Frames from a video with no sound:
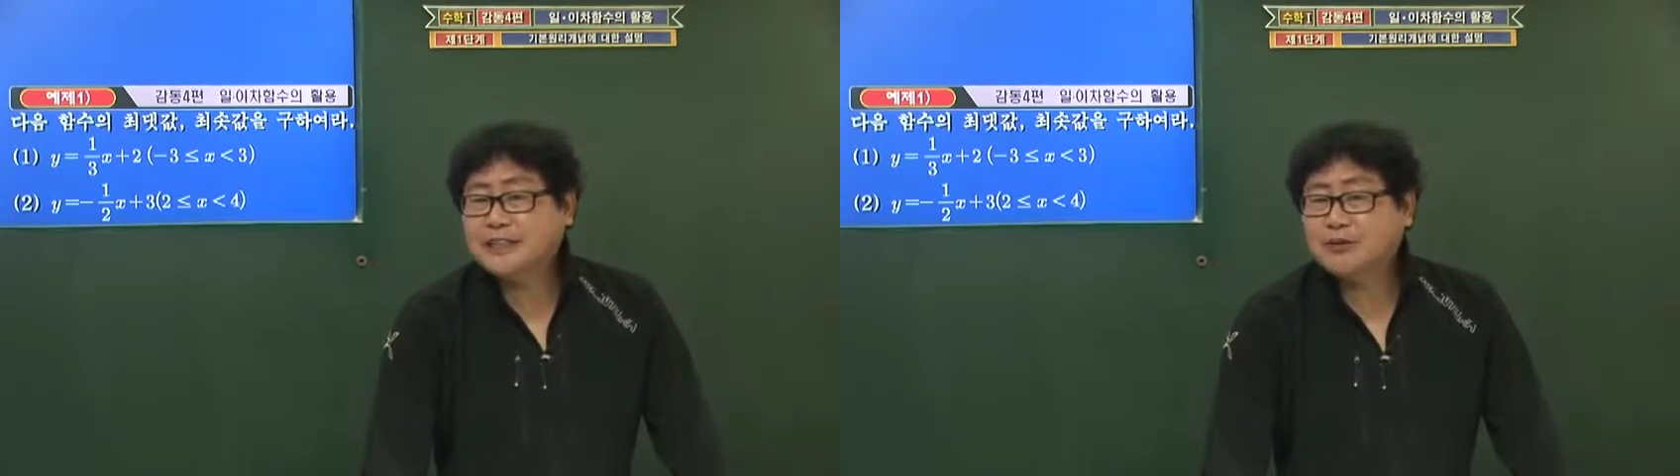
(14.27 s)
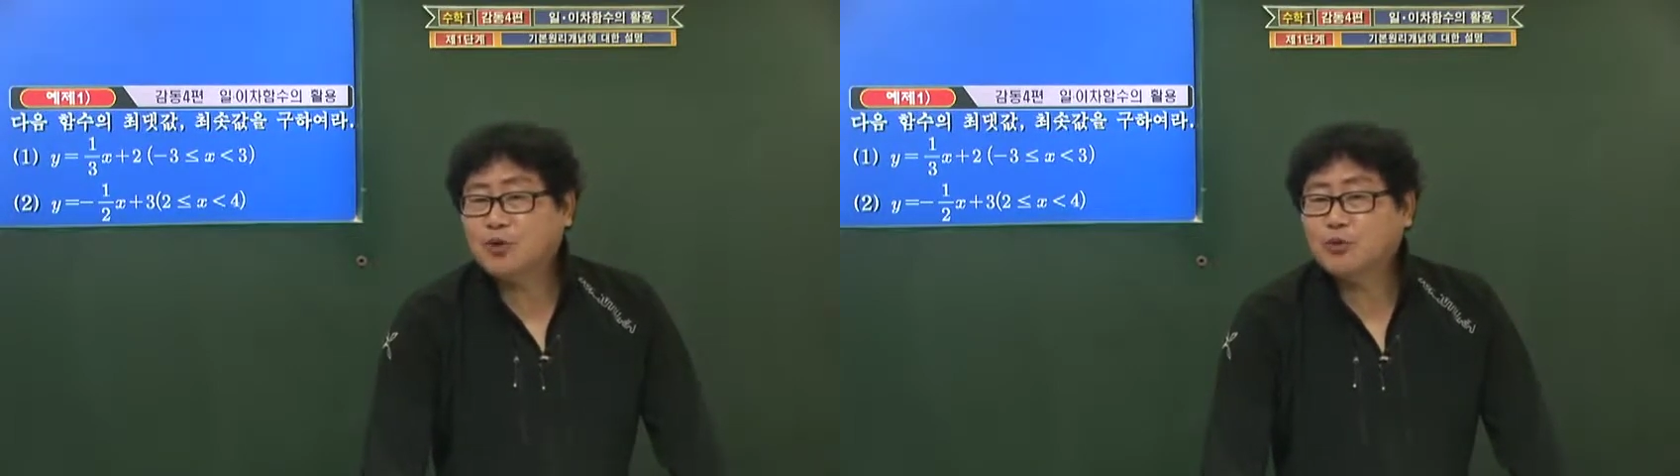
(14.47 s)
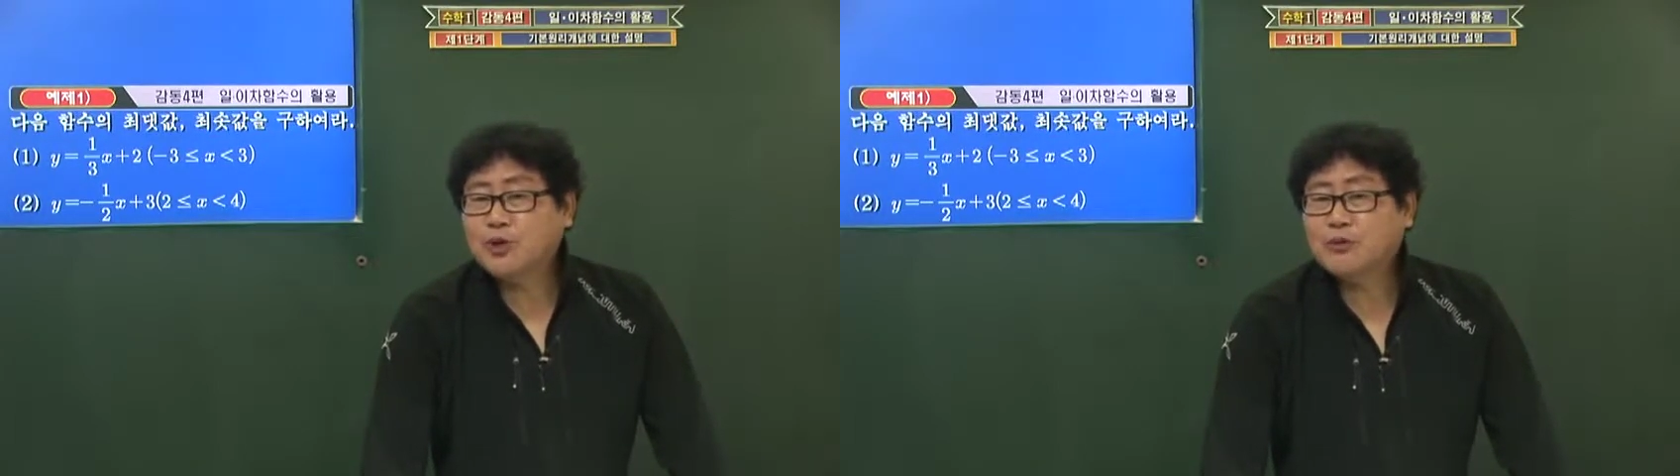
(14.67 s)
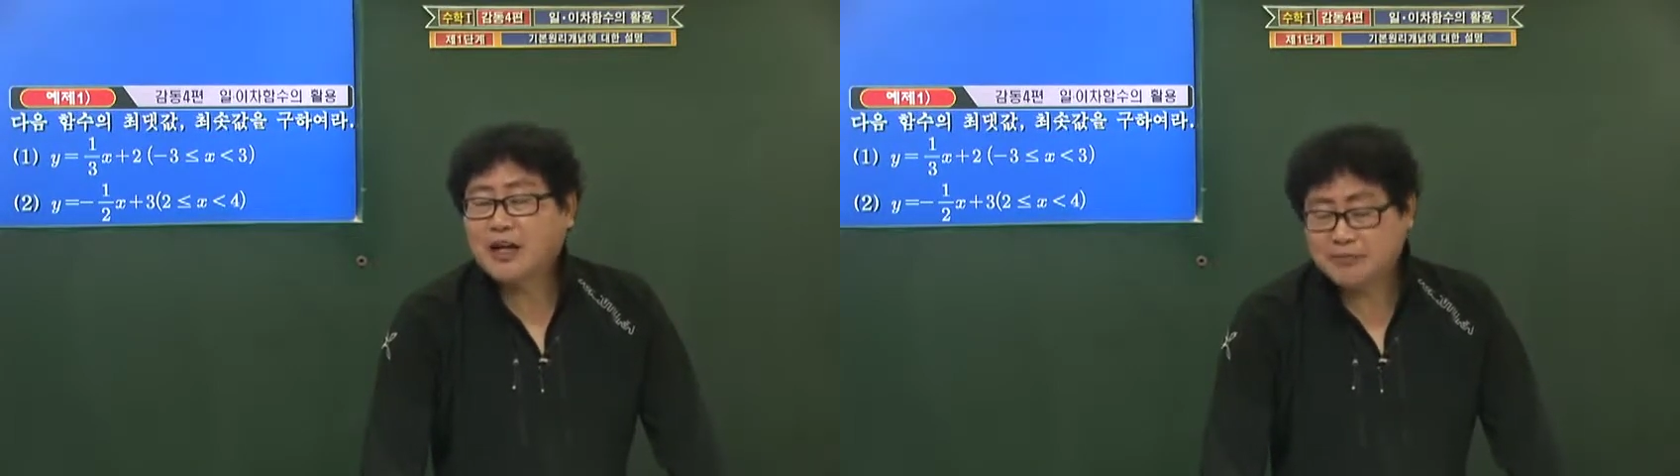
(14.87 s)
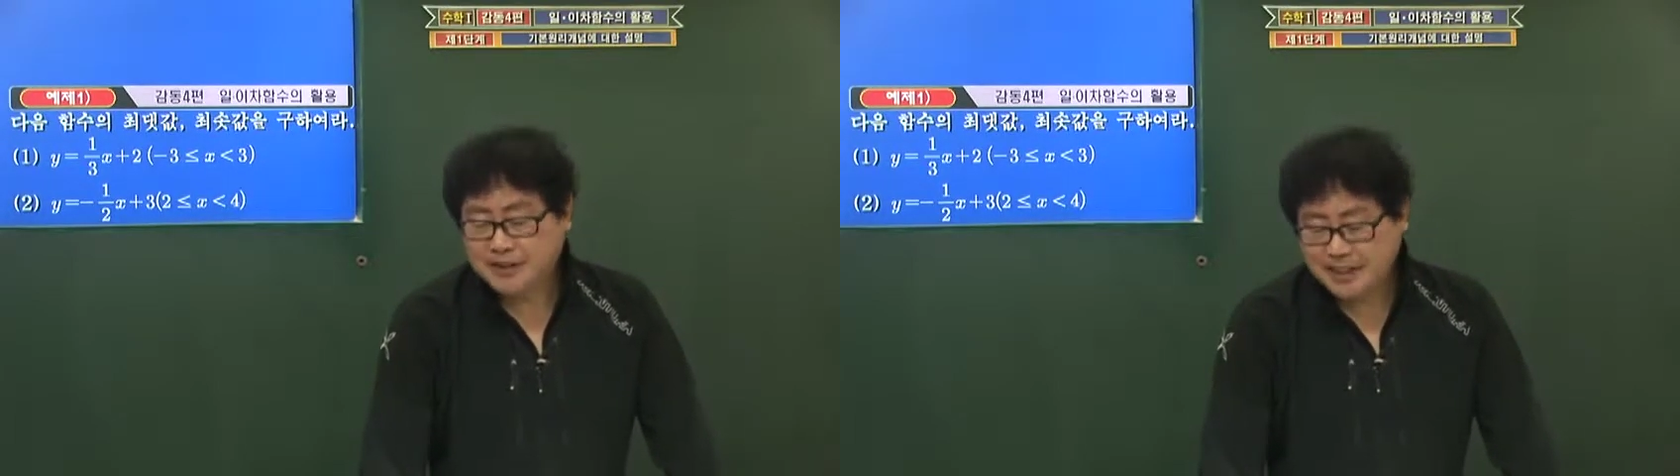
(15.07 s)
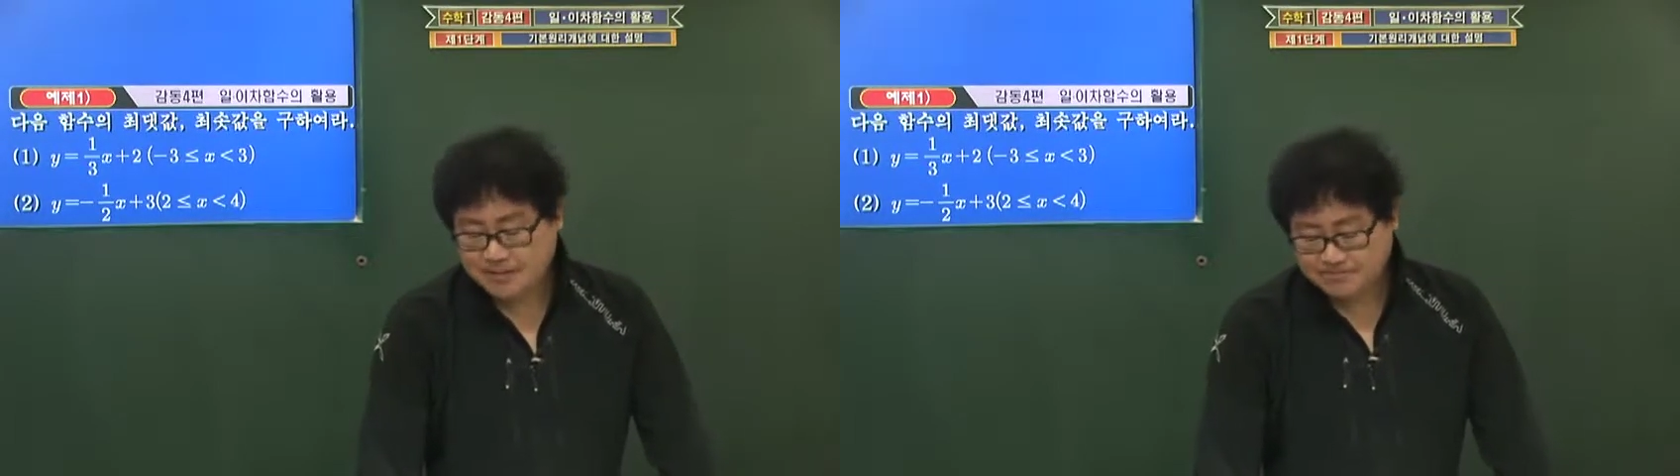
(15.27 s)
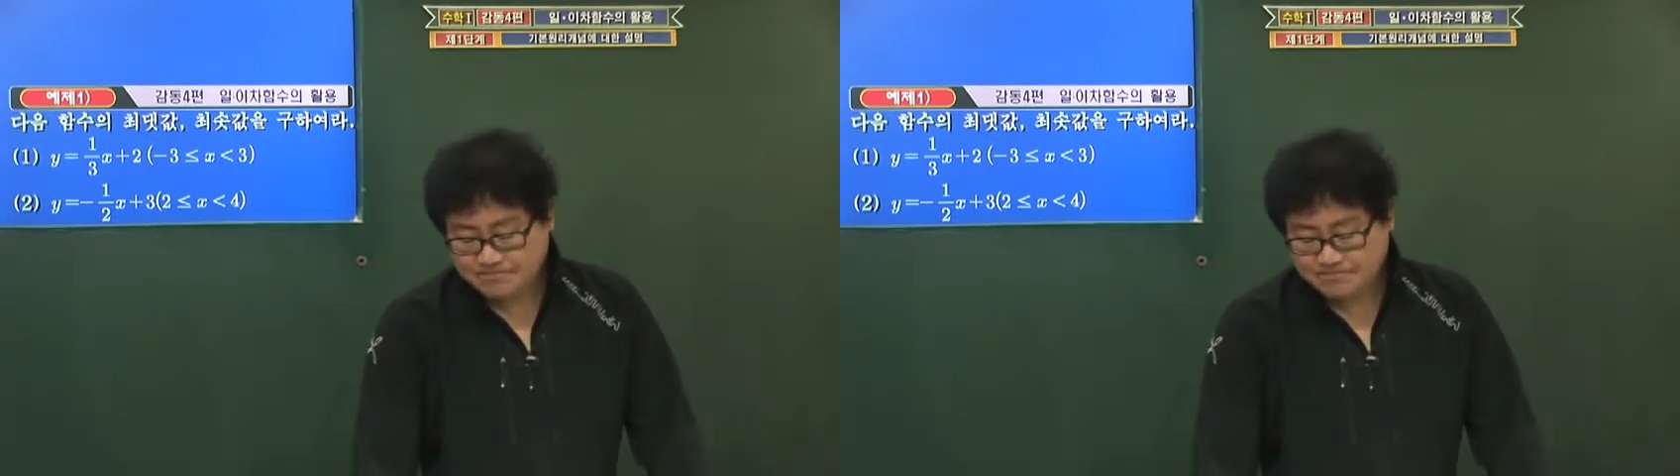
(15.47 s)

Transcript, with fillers: 대해서 공부해 보려고 합니다.